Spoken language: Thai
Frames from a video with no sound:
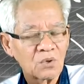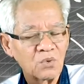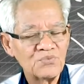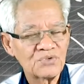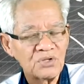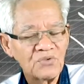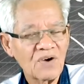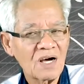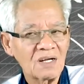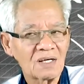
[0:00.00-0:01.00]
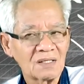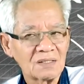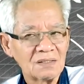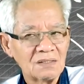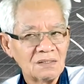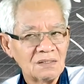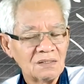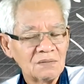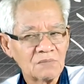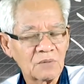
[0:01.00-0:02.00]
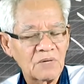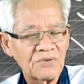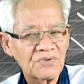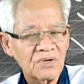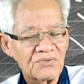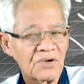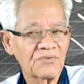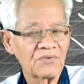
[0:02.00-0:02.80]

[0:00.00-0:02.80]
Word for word: กลุ่มชีวะเนี่ย ประมาณสัก 70-80%